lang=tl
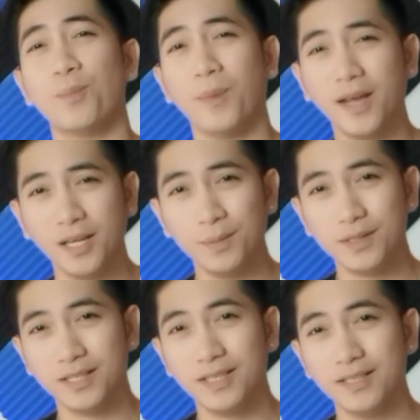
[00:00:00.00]
My name is
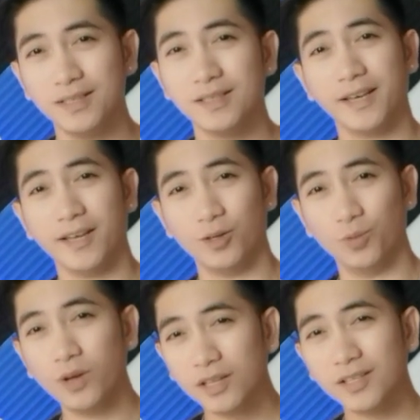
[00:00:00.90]
Hill and
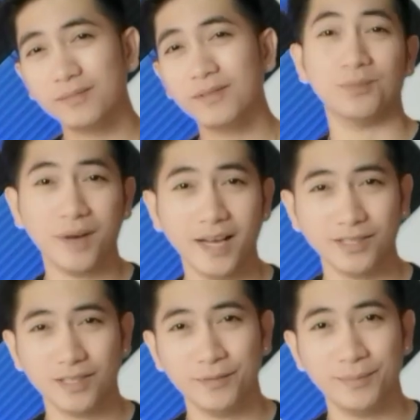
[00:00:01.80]
welcome to
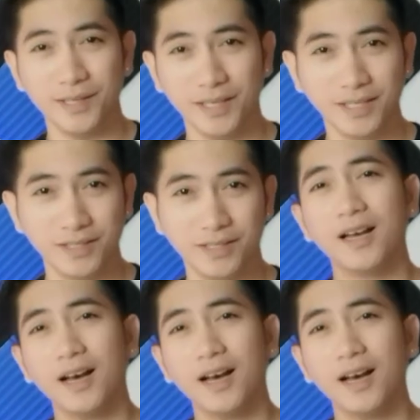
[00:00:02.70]
Bachelor PH.